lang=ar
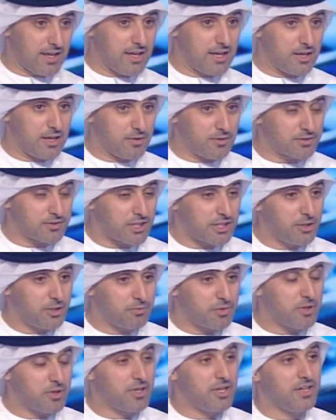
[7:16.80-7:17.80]
آه،
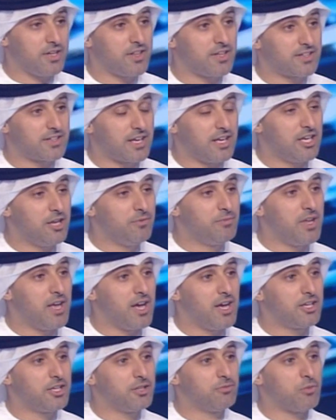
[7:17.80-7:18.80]
طيب اذا تكلمنا
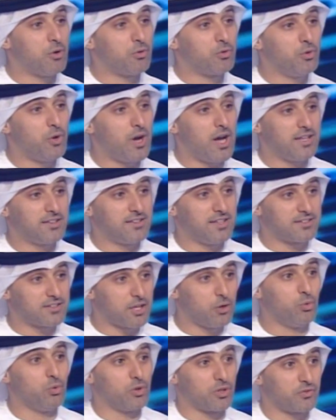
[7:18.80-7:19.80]
عن موضوع
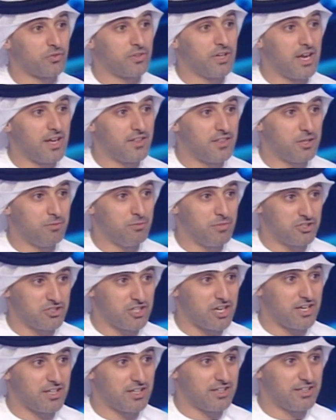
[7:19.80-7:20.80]
التطور في هذا
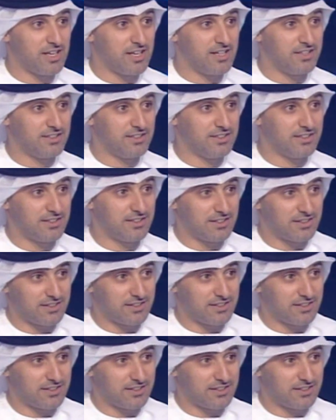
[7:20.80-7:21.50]
المجال يعني